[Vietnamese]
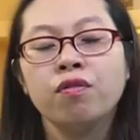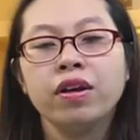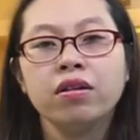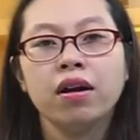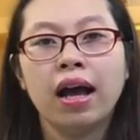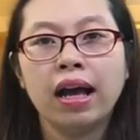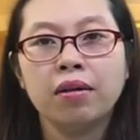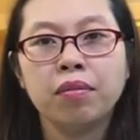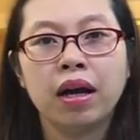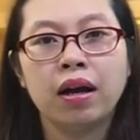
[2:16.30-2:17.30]
Đối với những
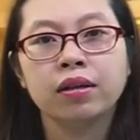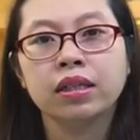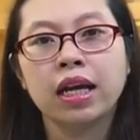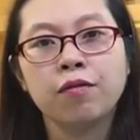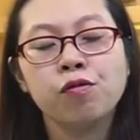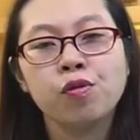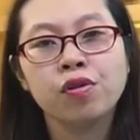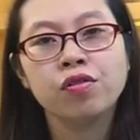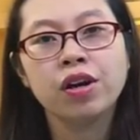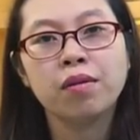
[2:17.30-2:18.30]
ai mà chị em phụ
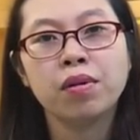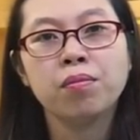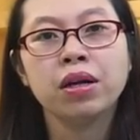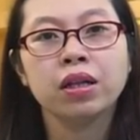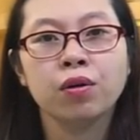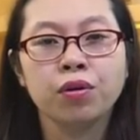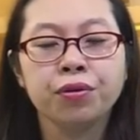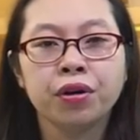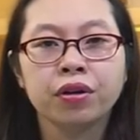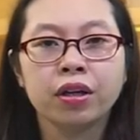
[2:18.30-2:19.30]
nữ đang mắc bệnh tiểu
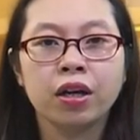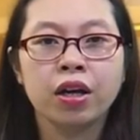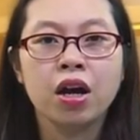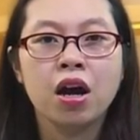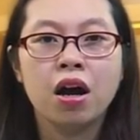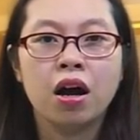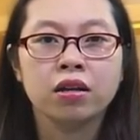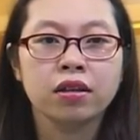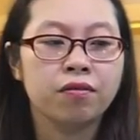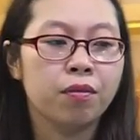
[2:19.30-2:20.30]
đường thì
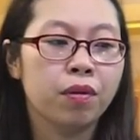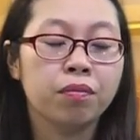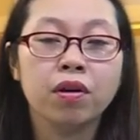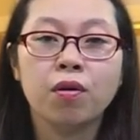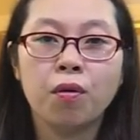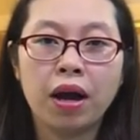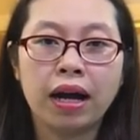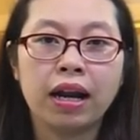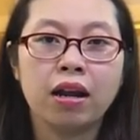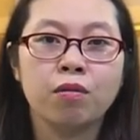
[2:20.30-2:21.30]
uh, sản phẩm nấm tượng
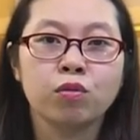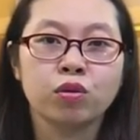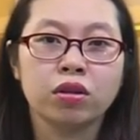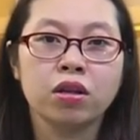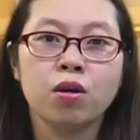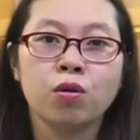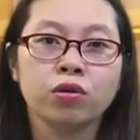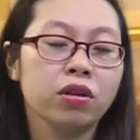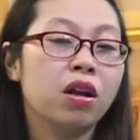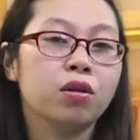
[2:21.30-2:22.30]
hoàng lại là một
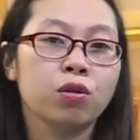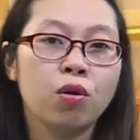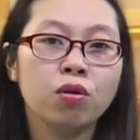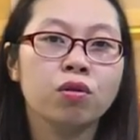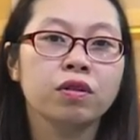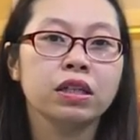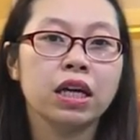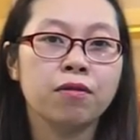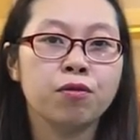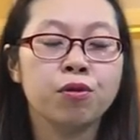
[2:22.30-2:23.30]
điều rất là tốt đối với
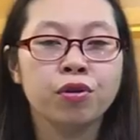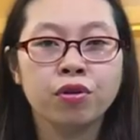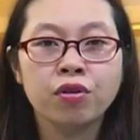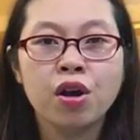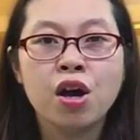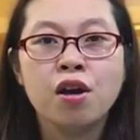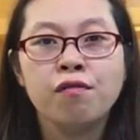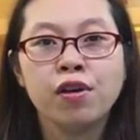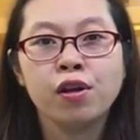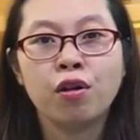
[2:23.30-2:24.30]
chị em phụ nữ
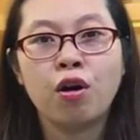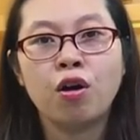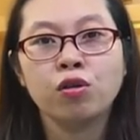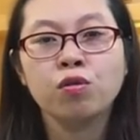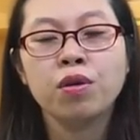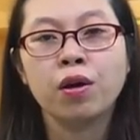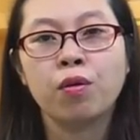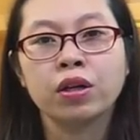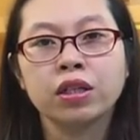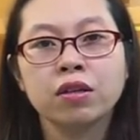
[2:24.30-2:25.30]
vì nó thúc đẩy
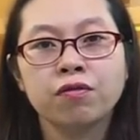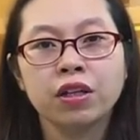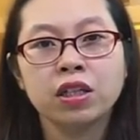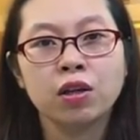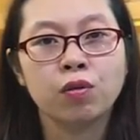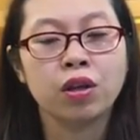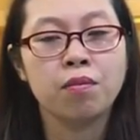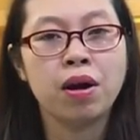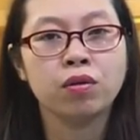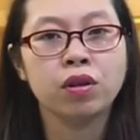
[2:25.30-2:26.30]
quá trình phát triển của
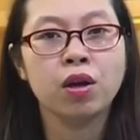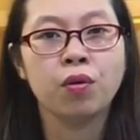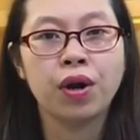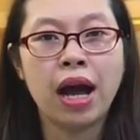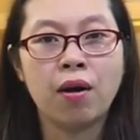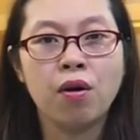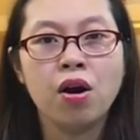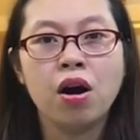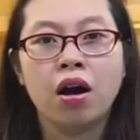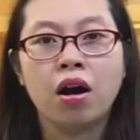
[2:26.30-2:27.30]
tế bào tiểu đảo
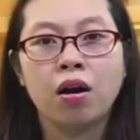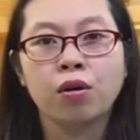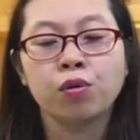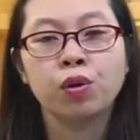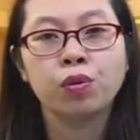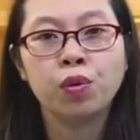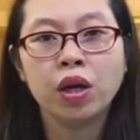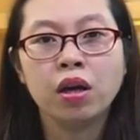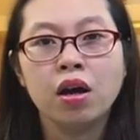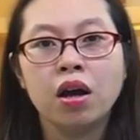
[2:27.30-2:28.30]
uh, tuyến
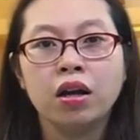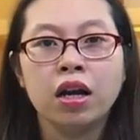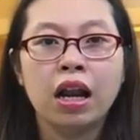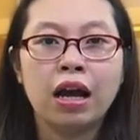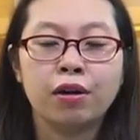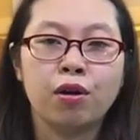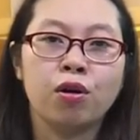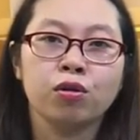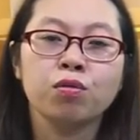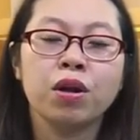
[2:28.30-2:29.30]
tụy nên là
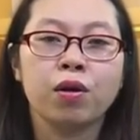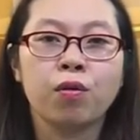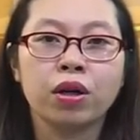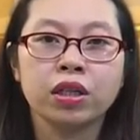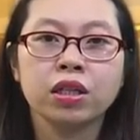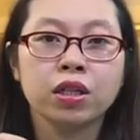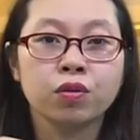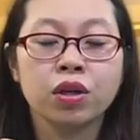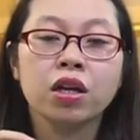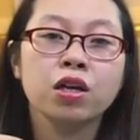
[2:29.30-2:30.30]
nó thúc đẩy quá trình
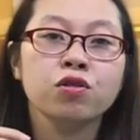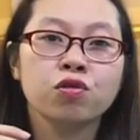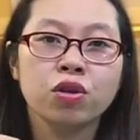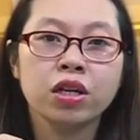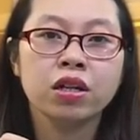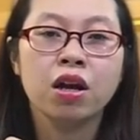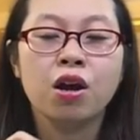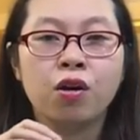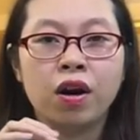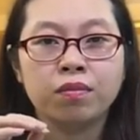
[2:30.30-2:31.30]
điều tiết insulin
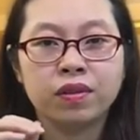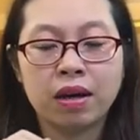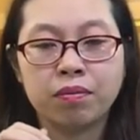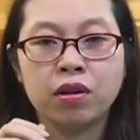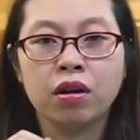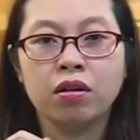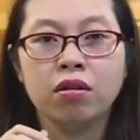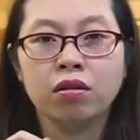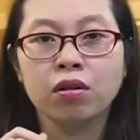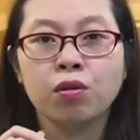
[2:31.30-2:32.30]
nó làm giảm lượng,
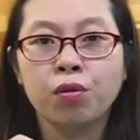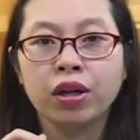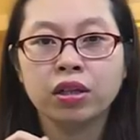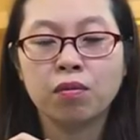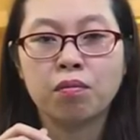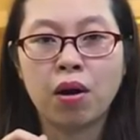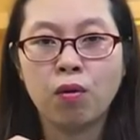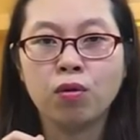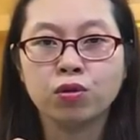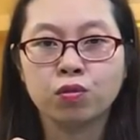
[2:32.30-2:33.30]
lượng đường huyết trong
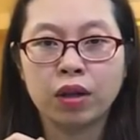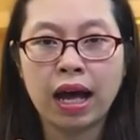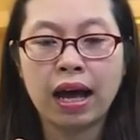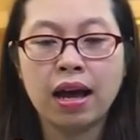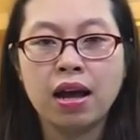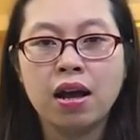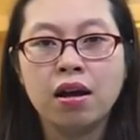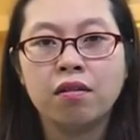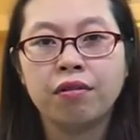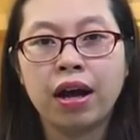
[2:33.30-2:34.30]
máu của chúng ta
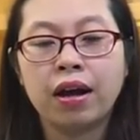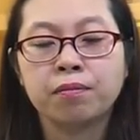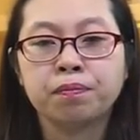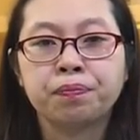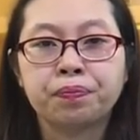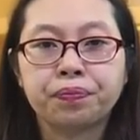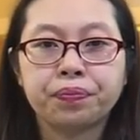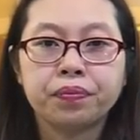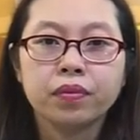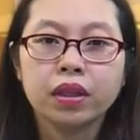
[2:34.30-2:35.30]
và
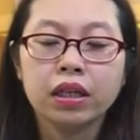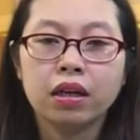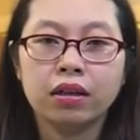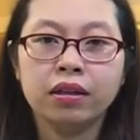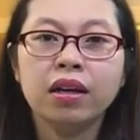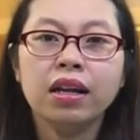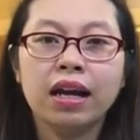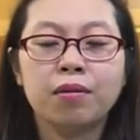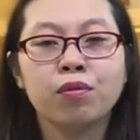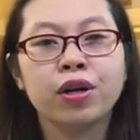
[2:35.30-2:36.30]
nhất
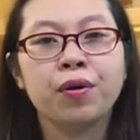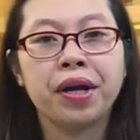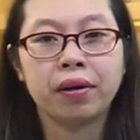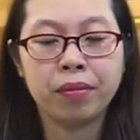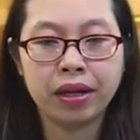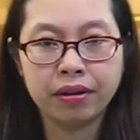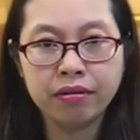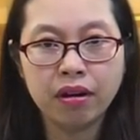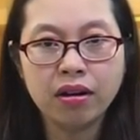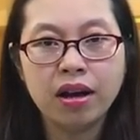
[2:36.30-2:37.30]
là một điều đặc biệt
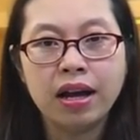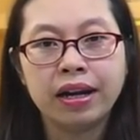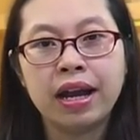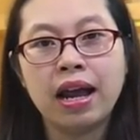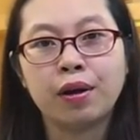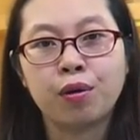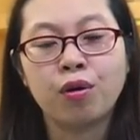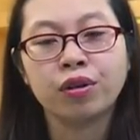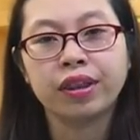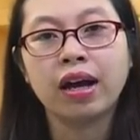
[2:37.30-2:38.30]
nữa đấy là nó còn